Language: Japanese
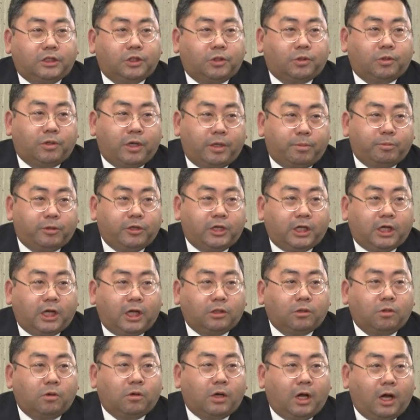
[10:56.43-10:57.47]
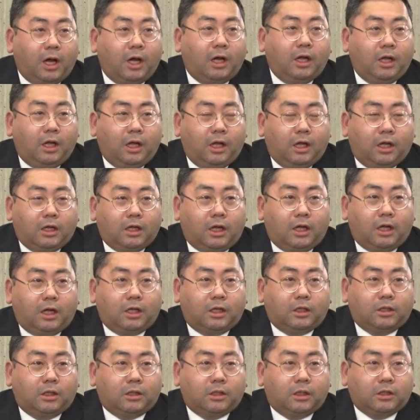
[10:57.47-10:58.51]
ちょっとレプリカとか
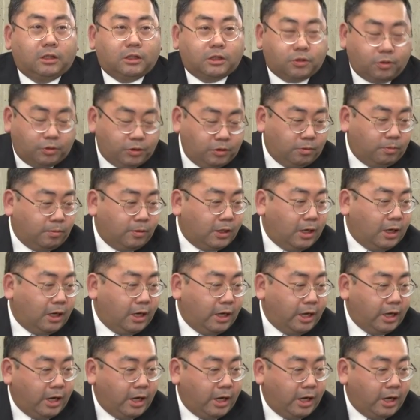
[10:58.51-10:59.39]
あそういうのもが、